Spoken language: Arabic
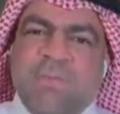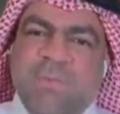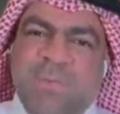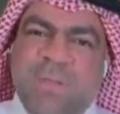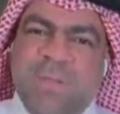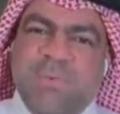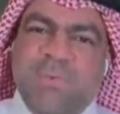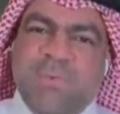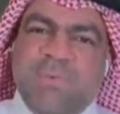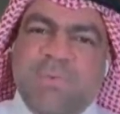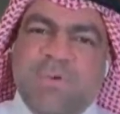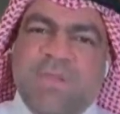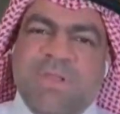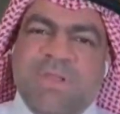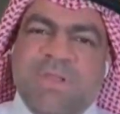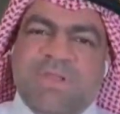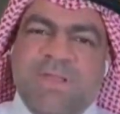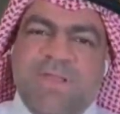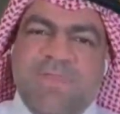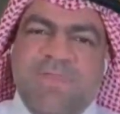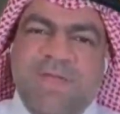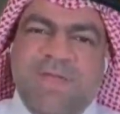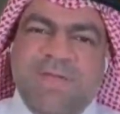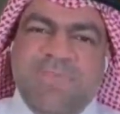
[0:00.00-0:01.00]
من الممكن
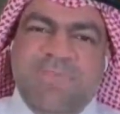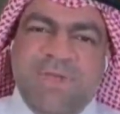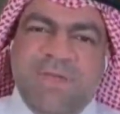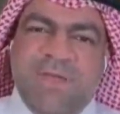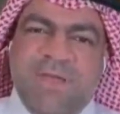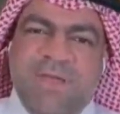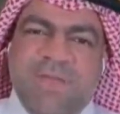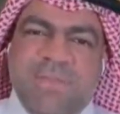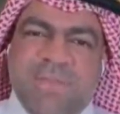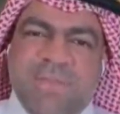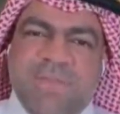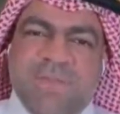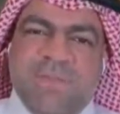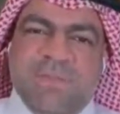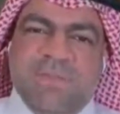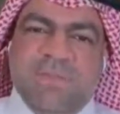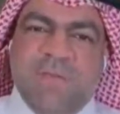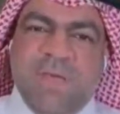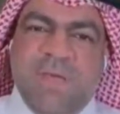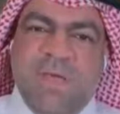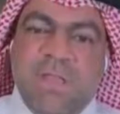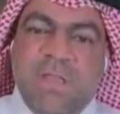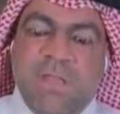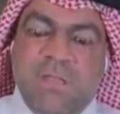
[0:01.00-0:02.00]
انك تضعه في قائمه
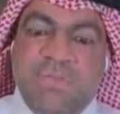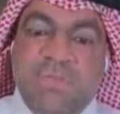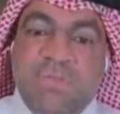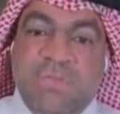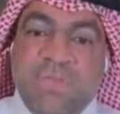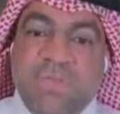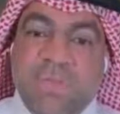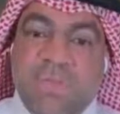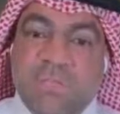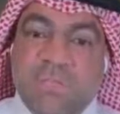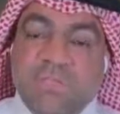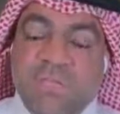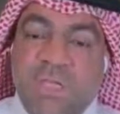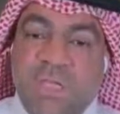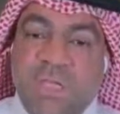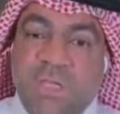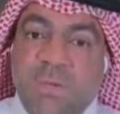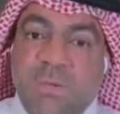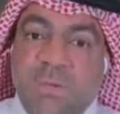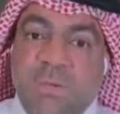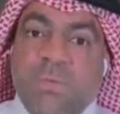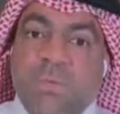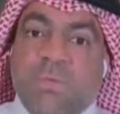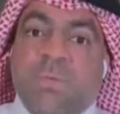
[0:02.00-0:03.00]
الانتقالات في الفتره
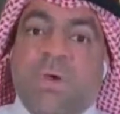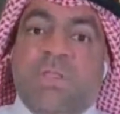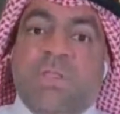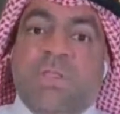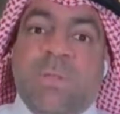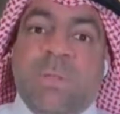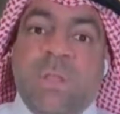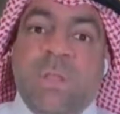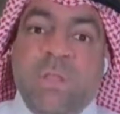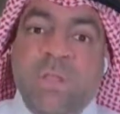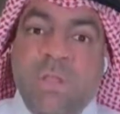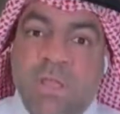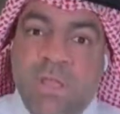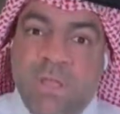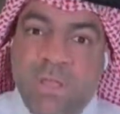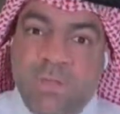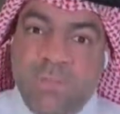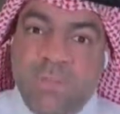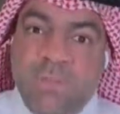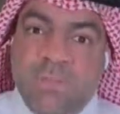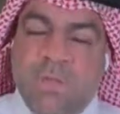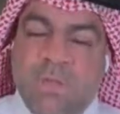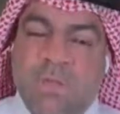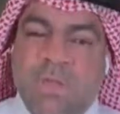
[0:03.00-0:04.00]
الجايه واتمنى
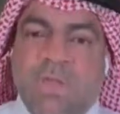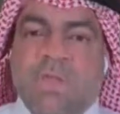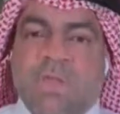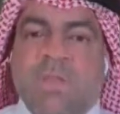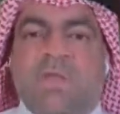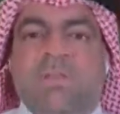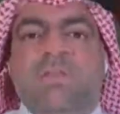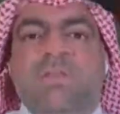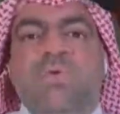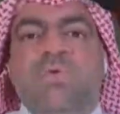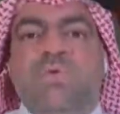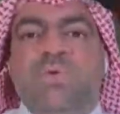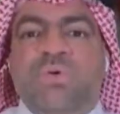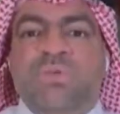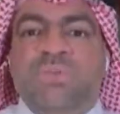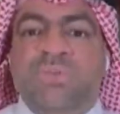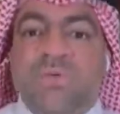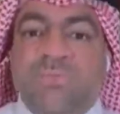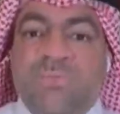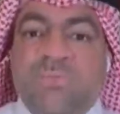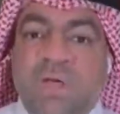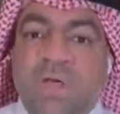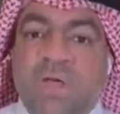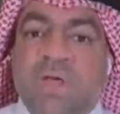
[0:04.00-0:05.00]
انا باذن الله ان تكون
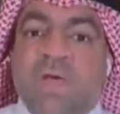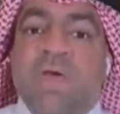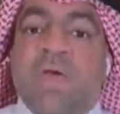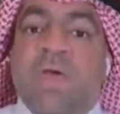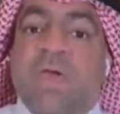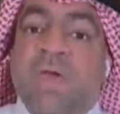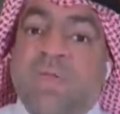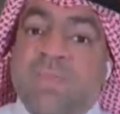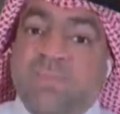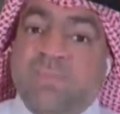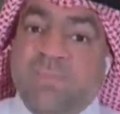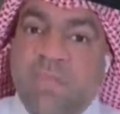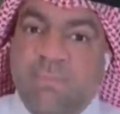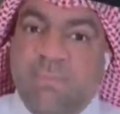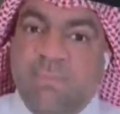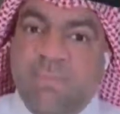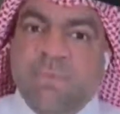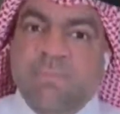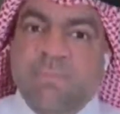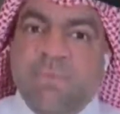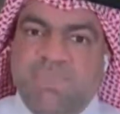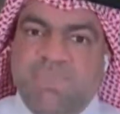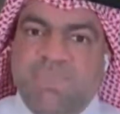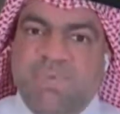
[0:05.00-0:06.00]
الصفقه ان
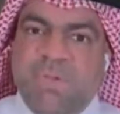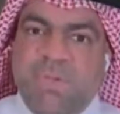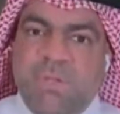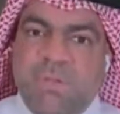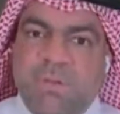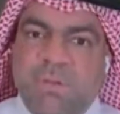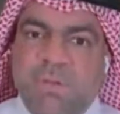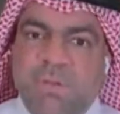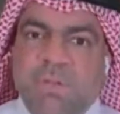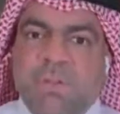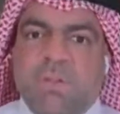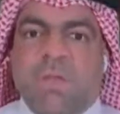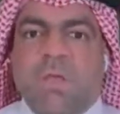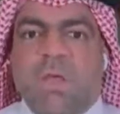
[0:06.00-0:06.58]
تمت بالفعل